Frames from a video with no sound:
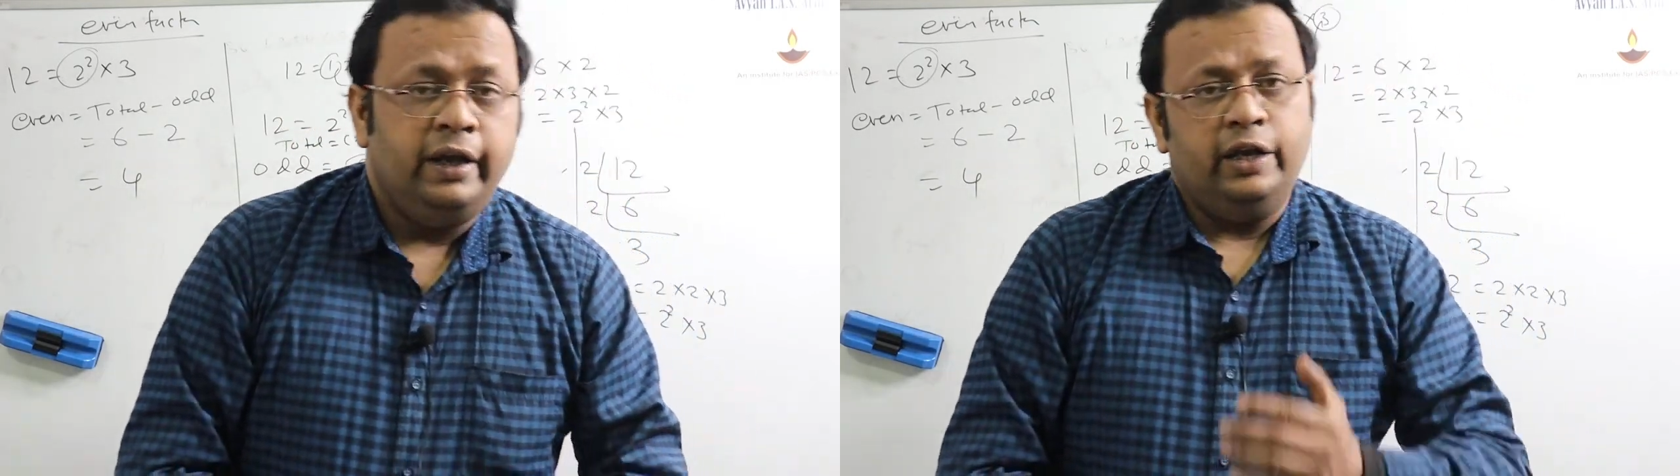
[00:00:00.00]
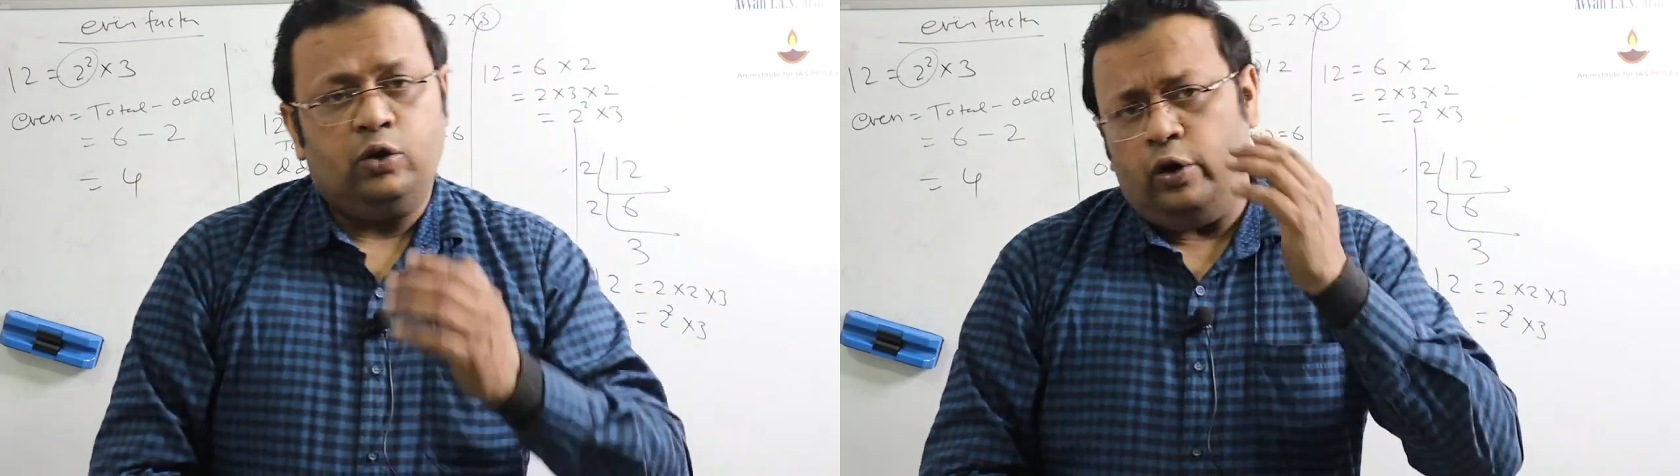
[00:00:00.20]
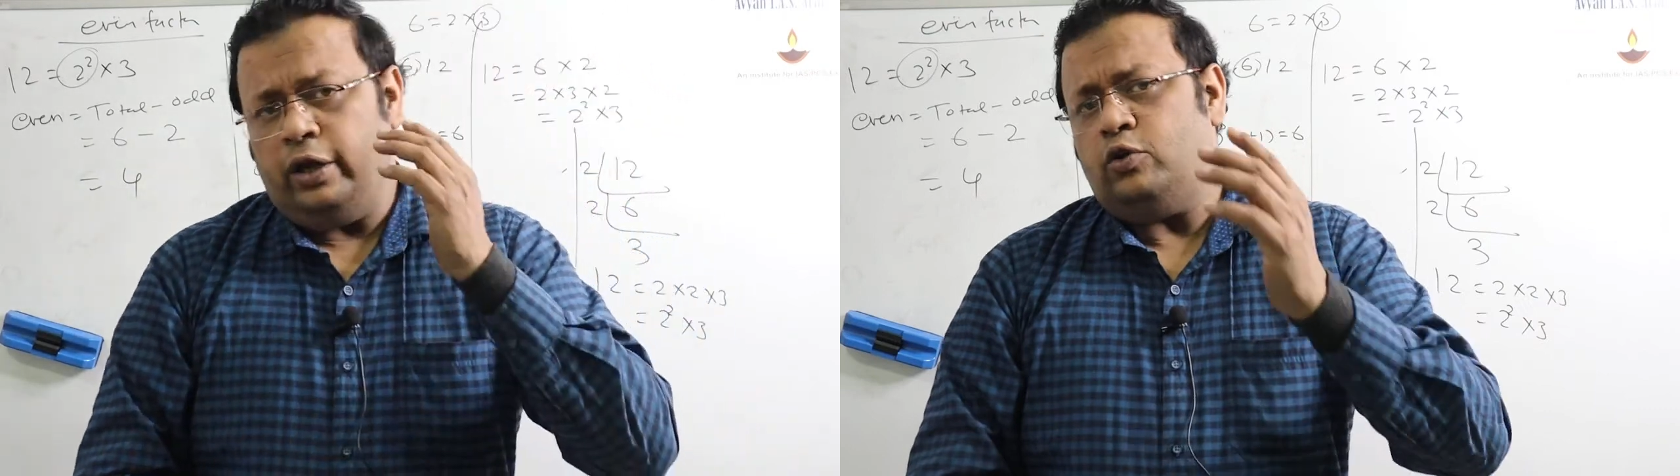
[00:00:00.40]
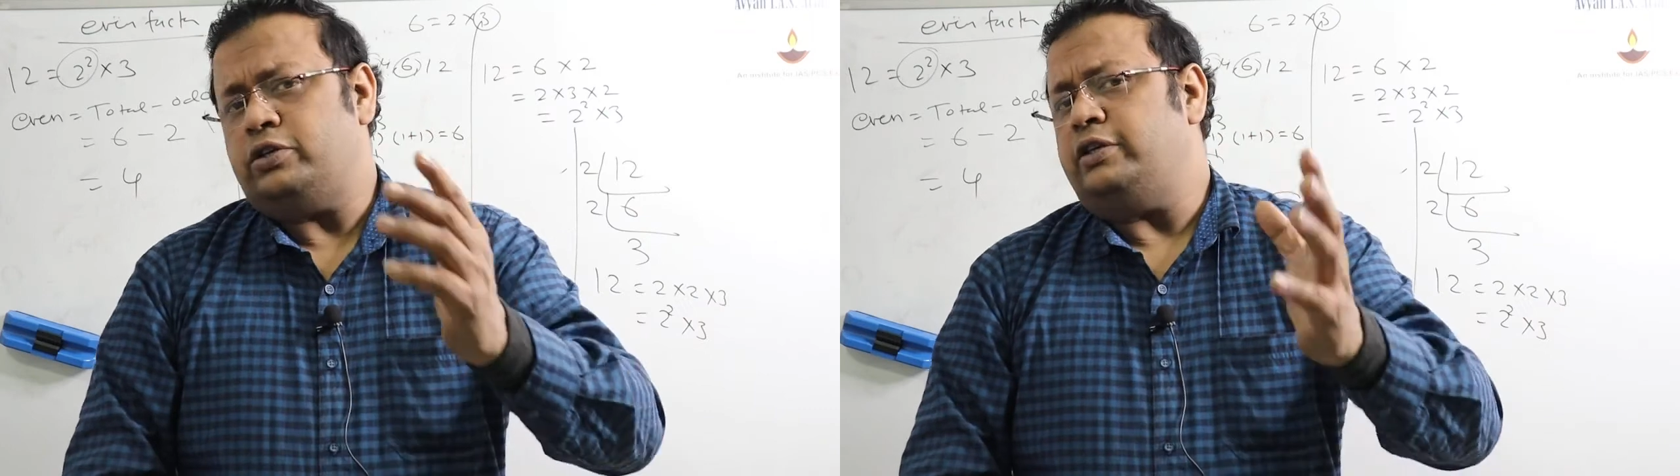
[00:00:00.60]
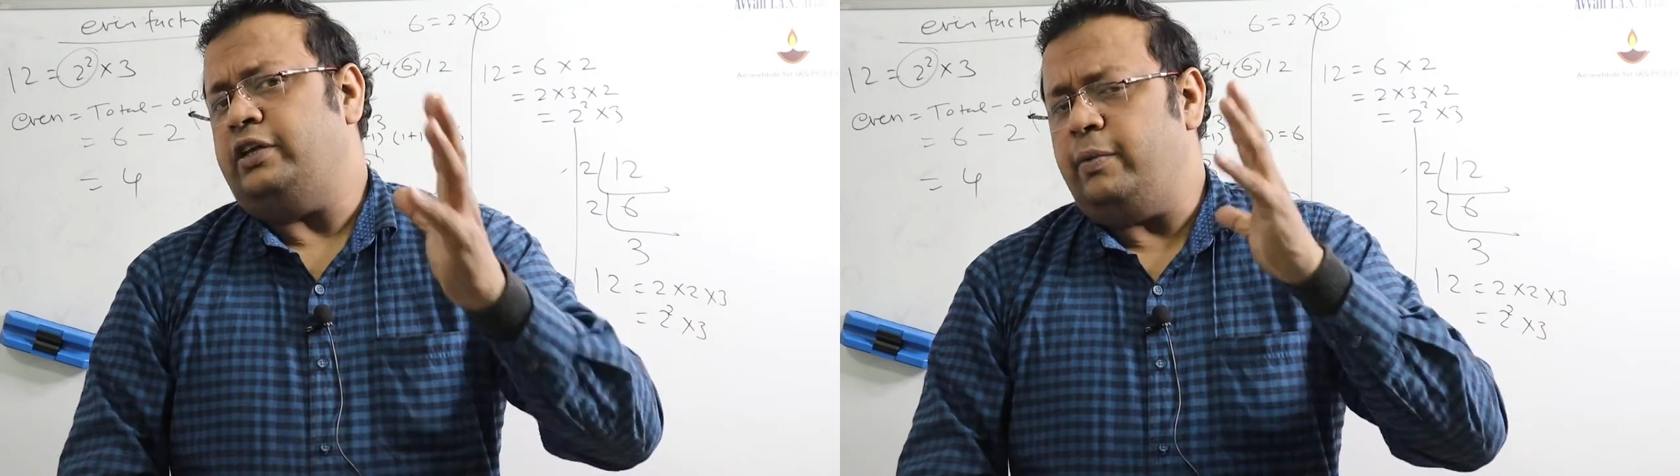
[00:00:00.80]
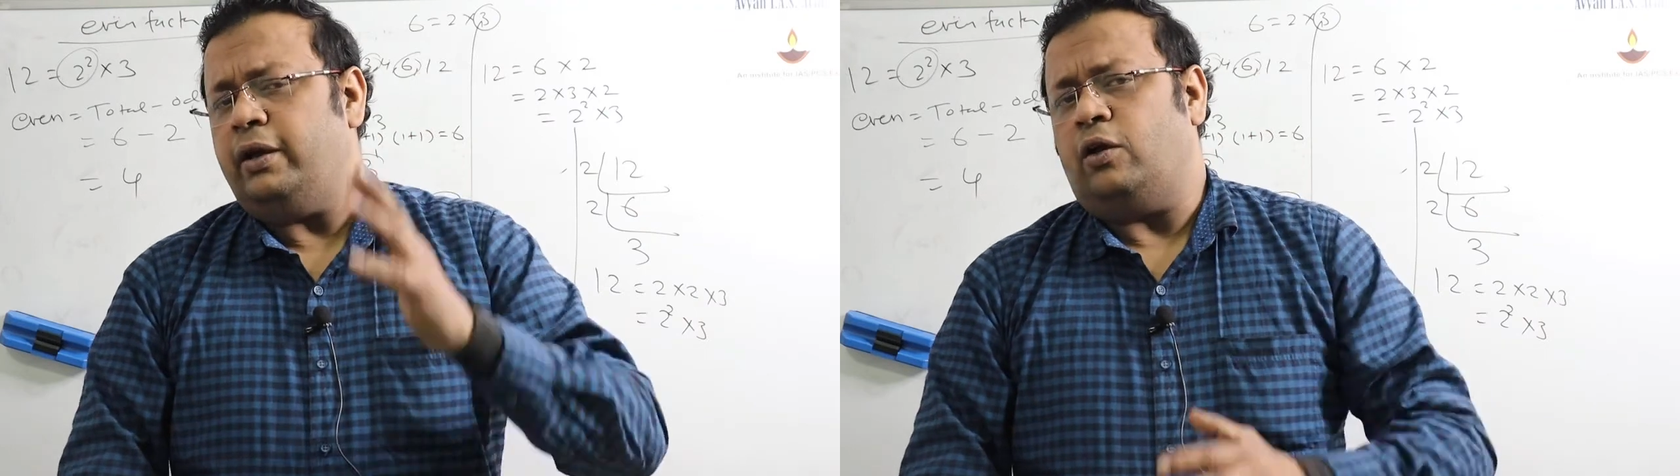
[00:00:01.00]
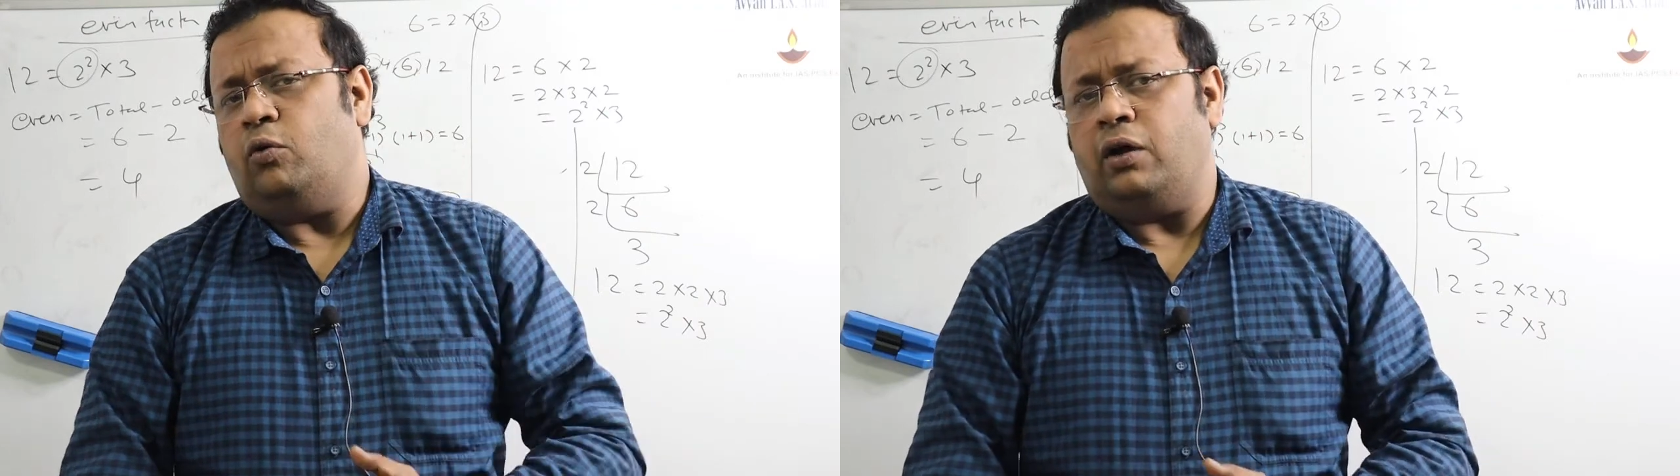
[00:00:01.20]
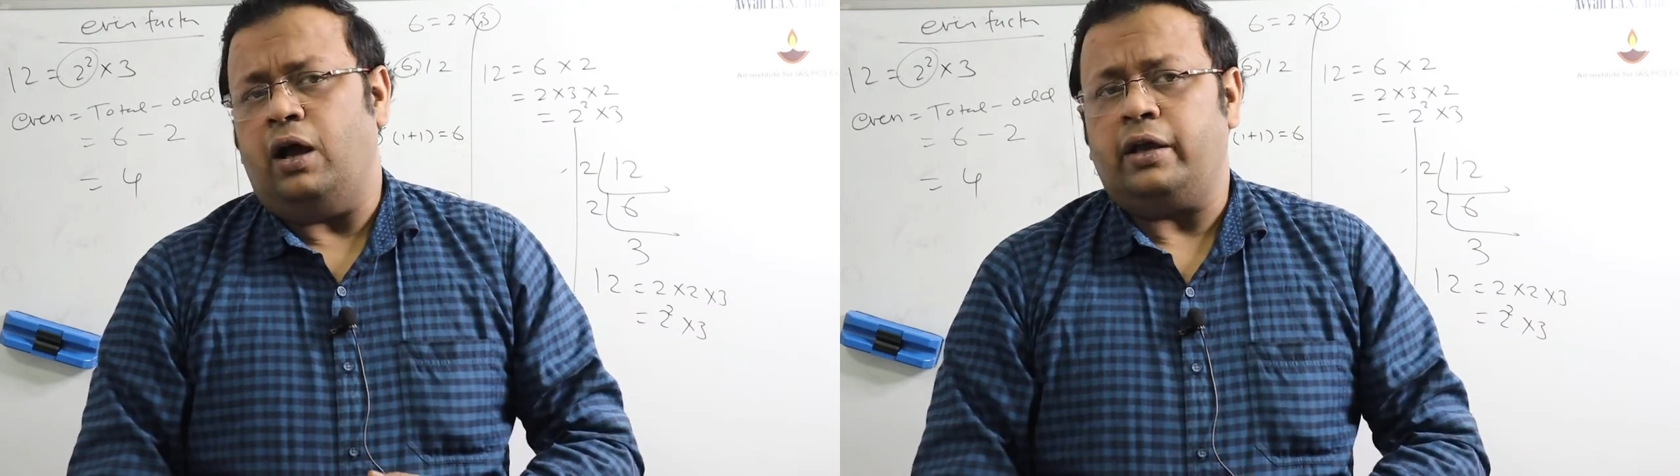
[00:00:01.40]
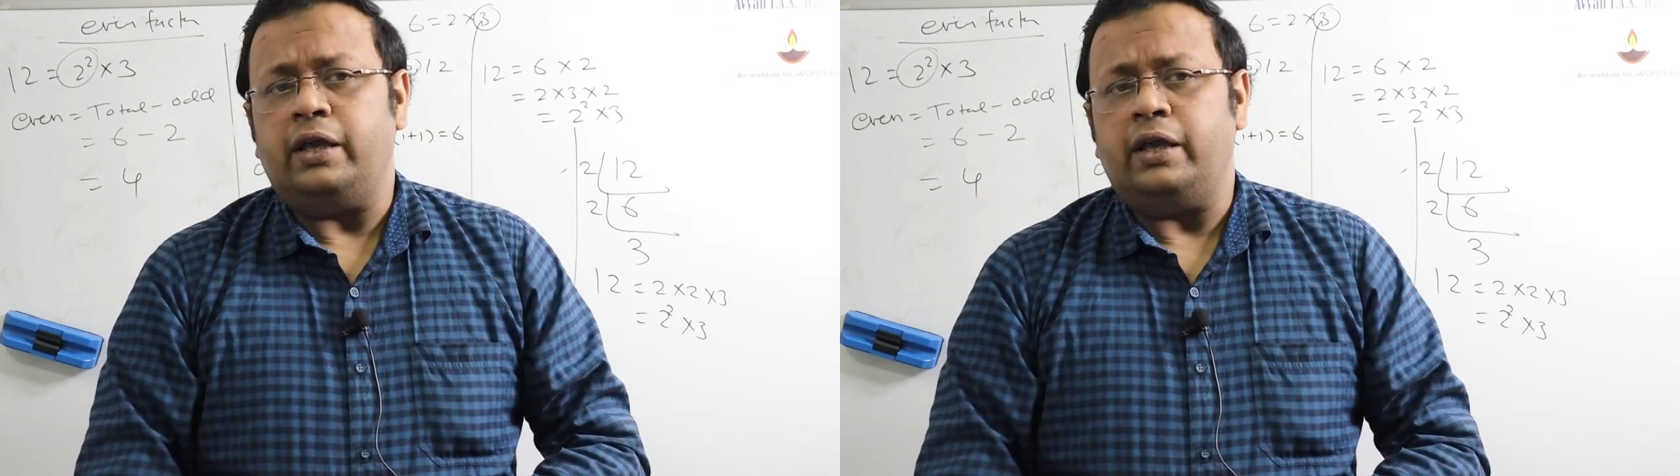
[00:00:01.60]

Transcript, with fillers: इंक्लूडिंग कोशिश ये भी करूँगा